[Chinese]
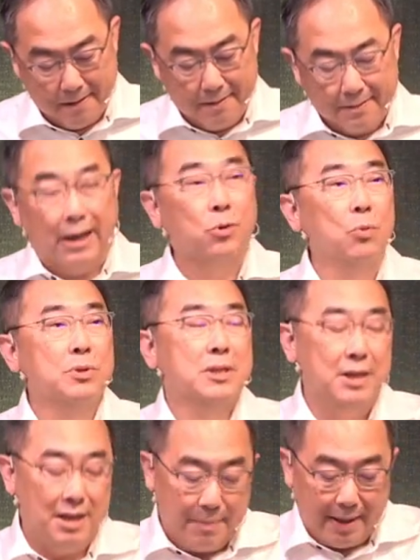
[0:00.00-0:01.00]
在公司
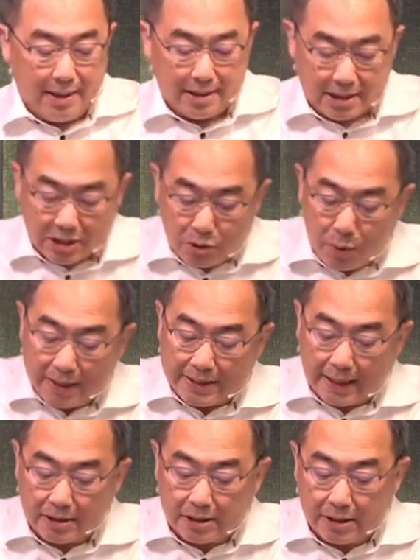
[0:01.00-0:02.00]
里面的职员
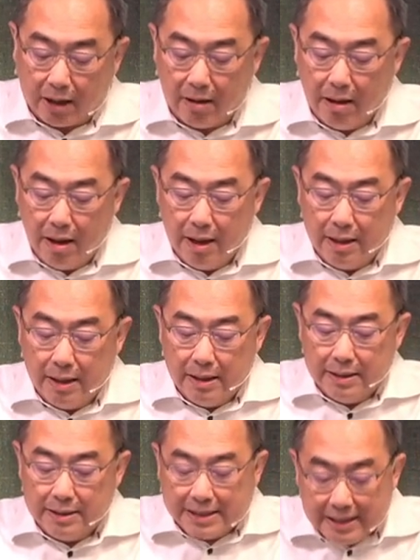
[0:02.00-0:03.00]
想知道
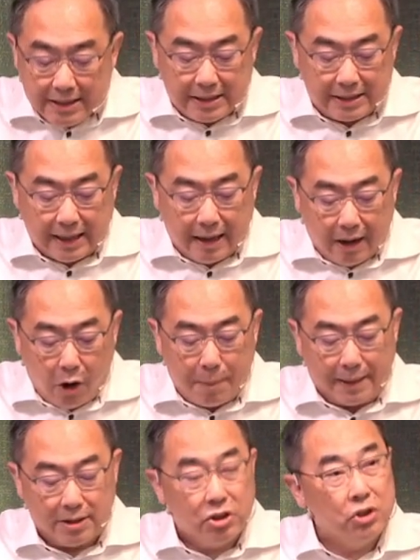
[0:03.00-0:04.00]
自己在老板
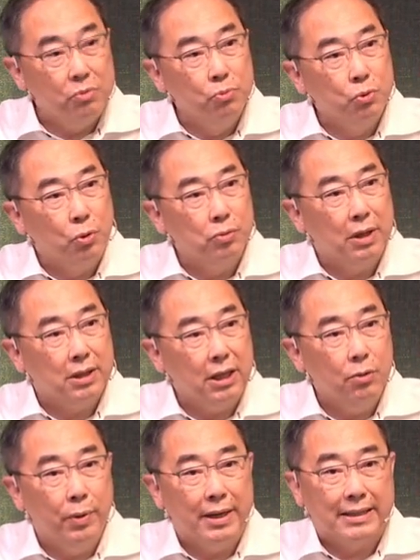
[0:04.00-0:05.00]
心目中的地
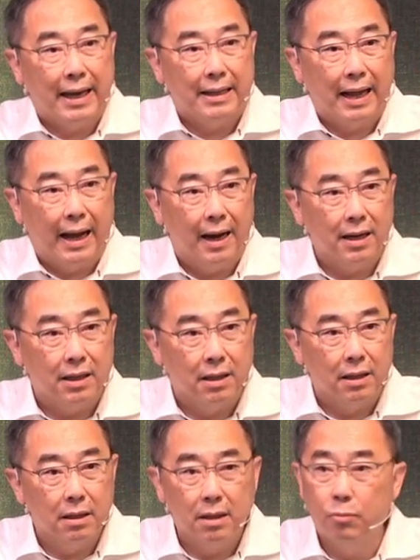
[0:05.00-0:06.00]
位在哪里？
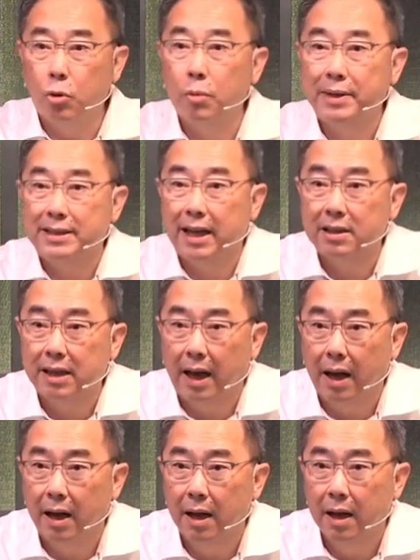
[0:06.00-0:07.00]
你们会不会这样想？
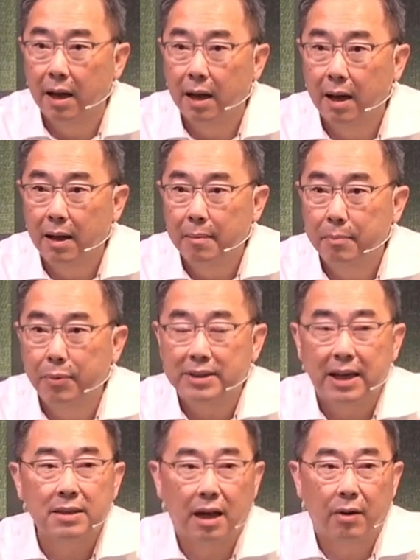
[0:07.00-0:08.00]
不会这样
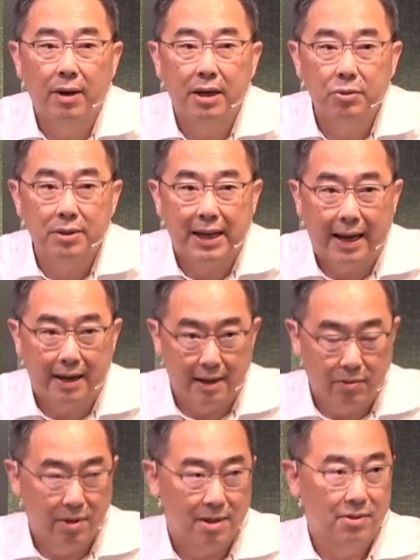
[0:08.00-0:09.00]
想的话，你就惨了。我
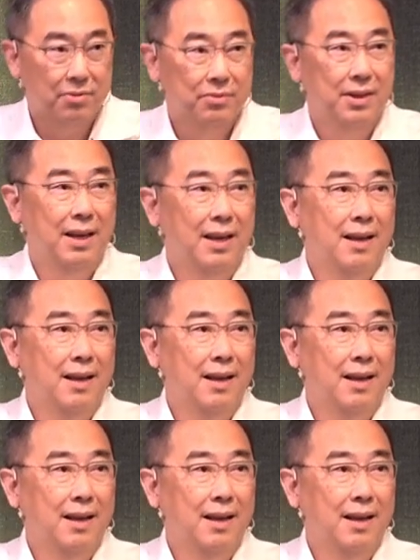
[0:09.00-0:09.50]
告诉你，